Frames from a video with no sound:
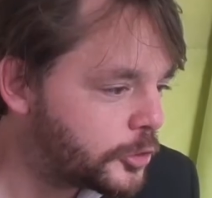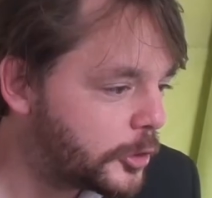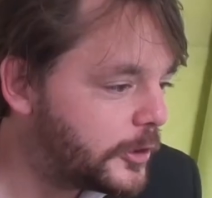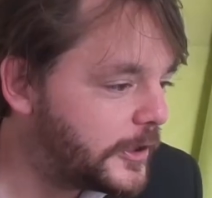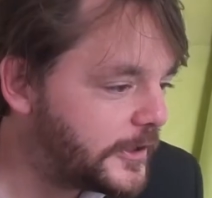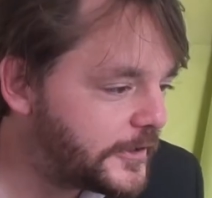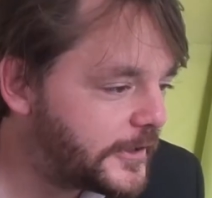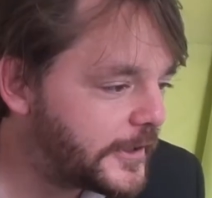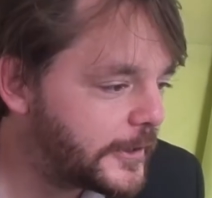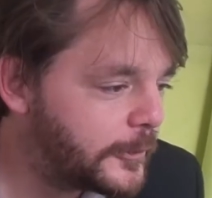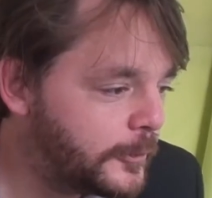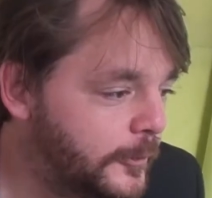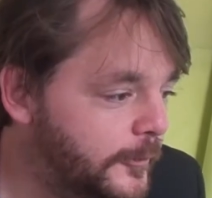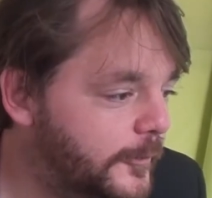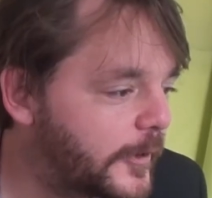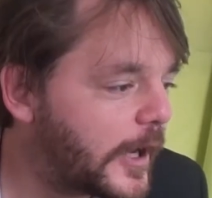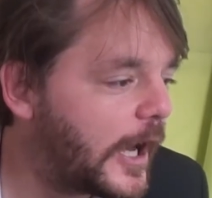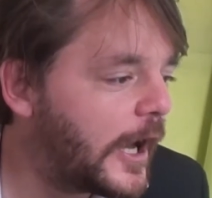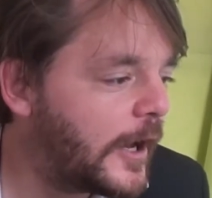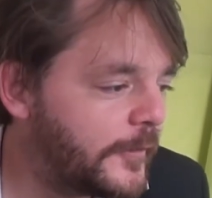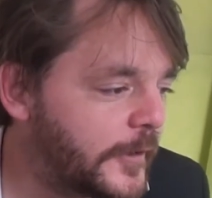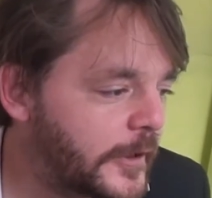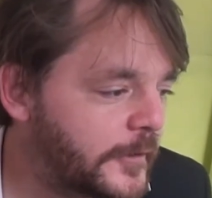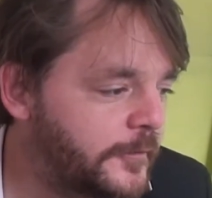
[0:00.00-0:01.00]
Je les découvre
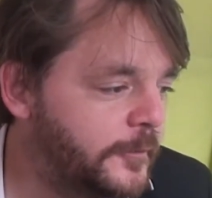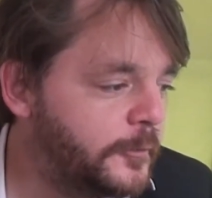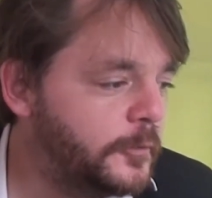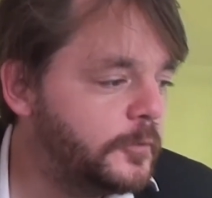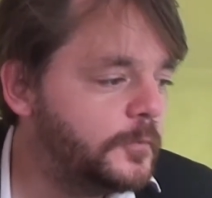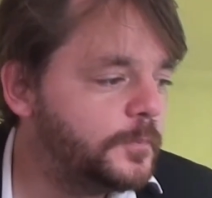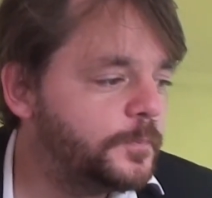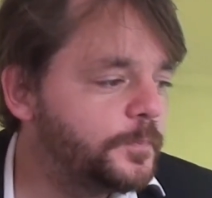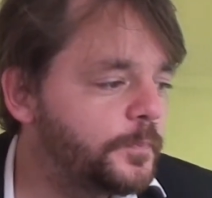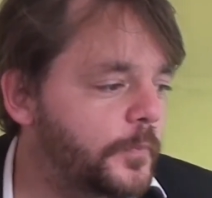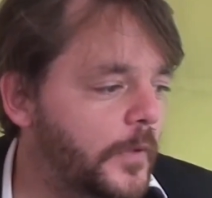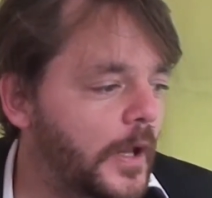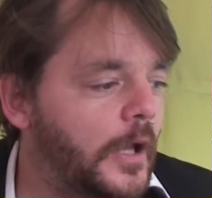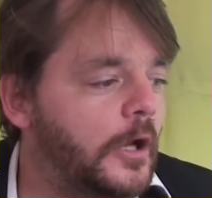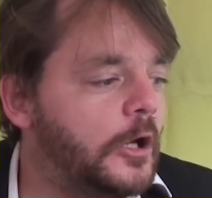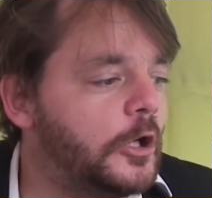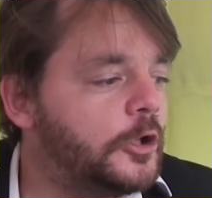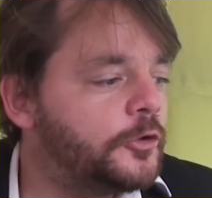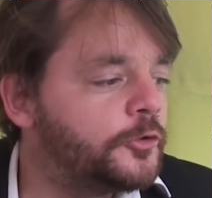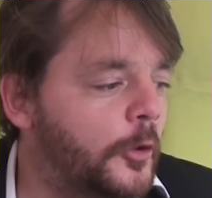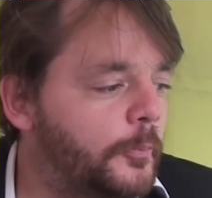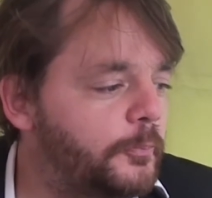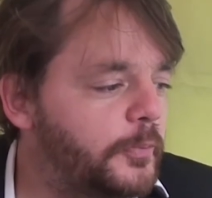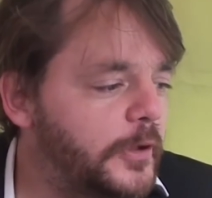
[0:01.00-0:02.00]
avec vous.
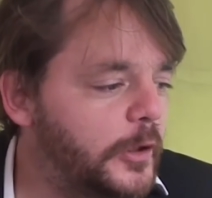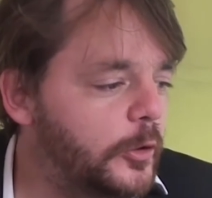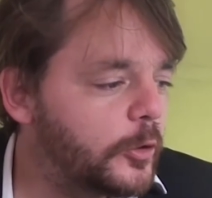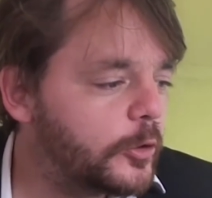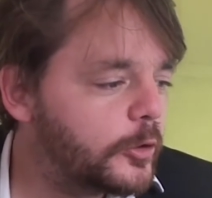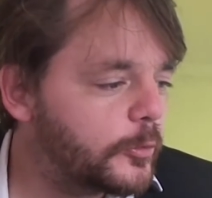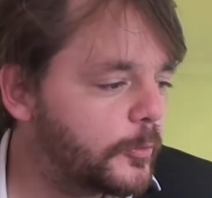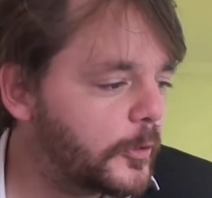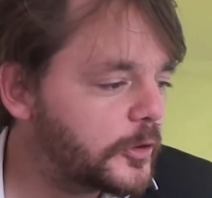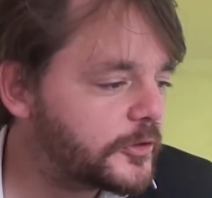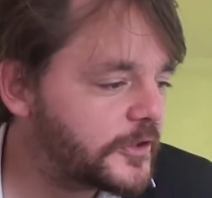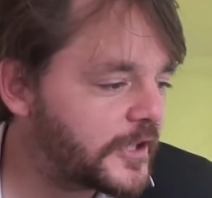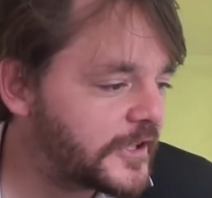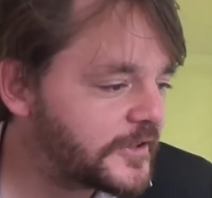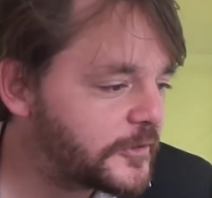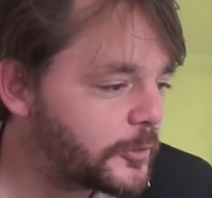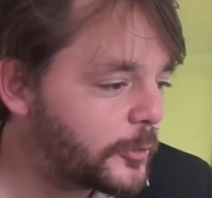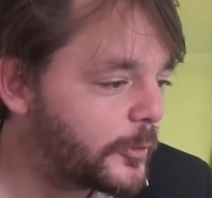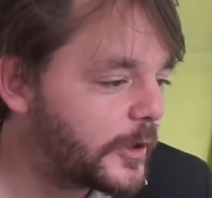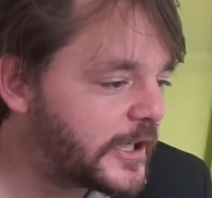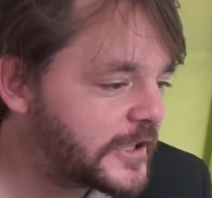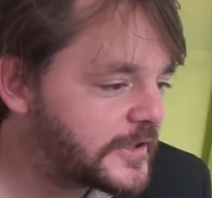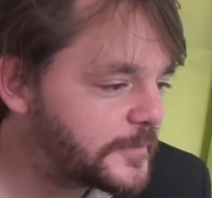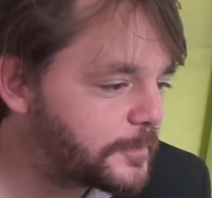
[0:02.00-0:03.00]
Depuis
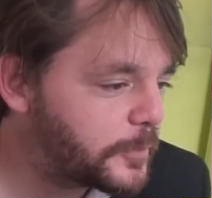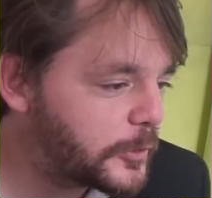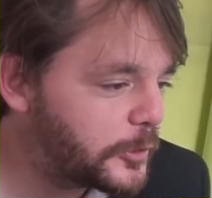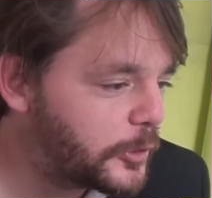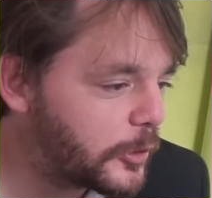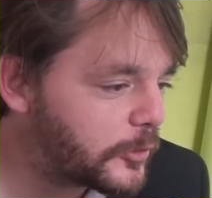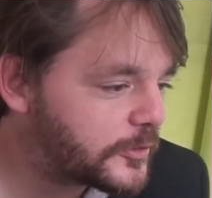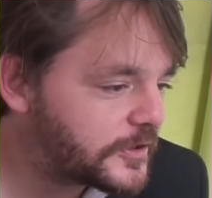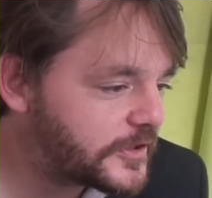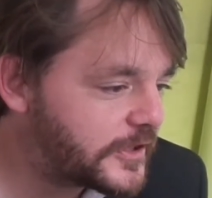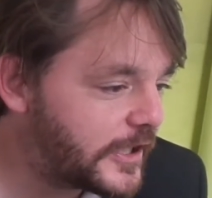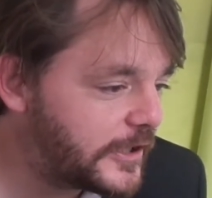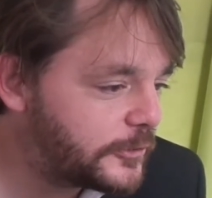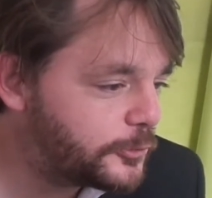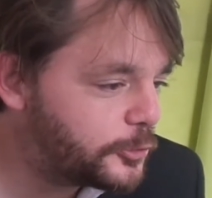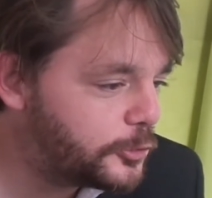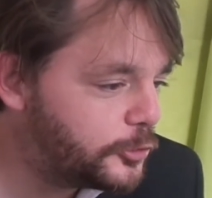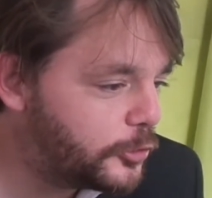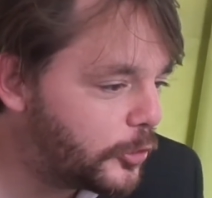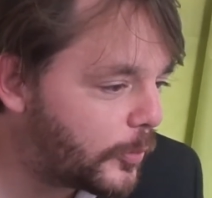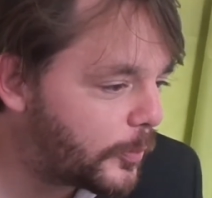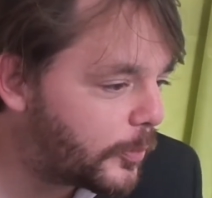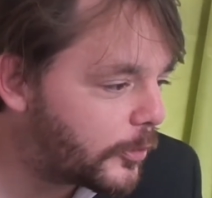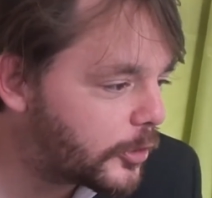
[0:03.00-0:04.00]
l'augmentation exponentielle du
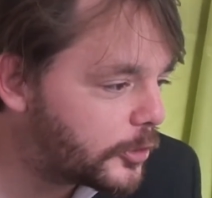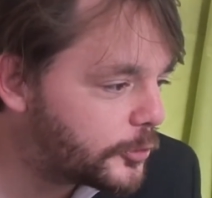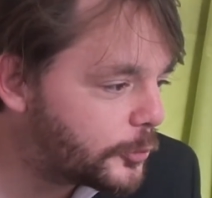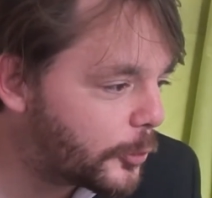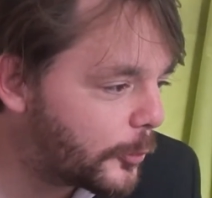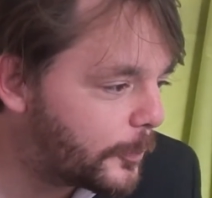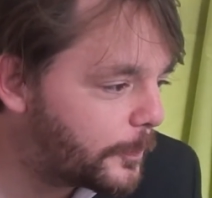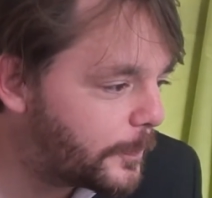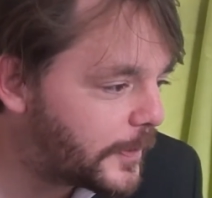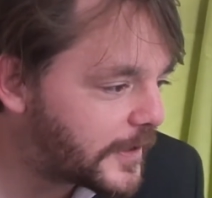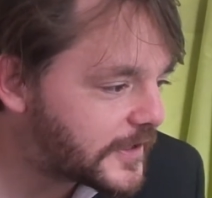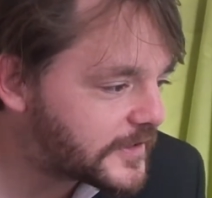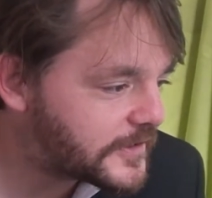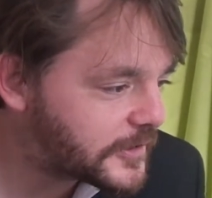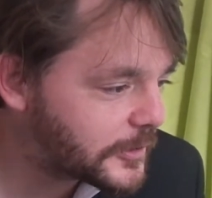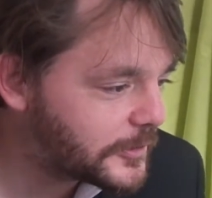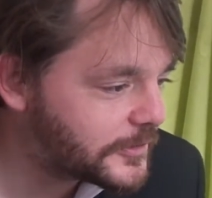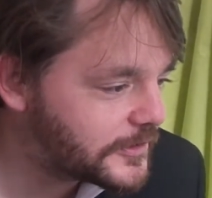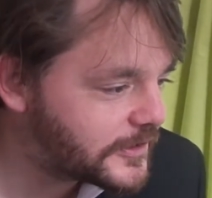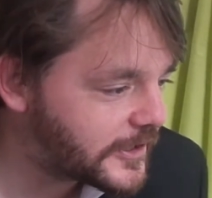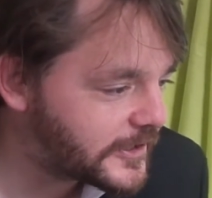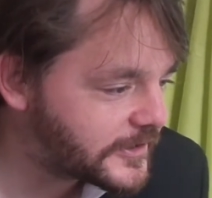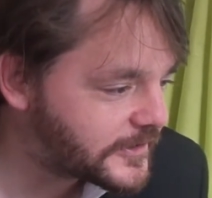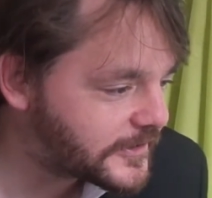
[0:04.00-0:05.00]
nombre de
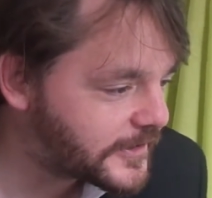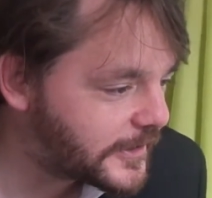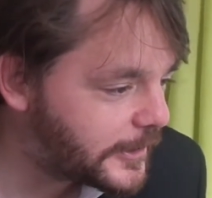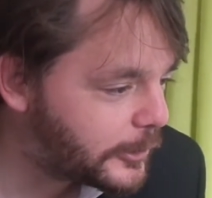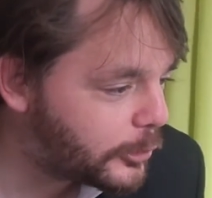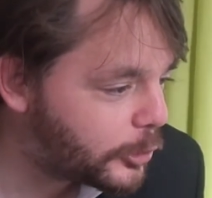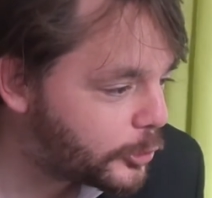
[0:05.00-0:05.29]
personnes testées,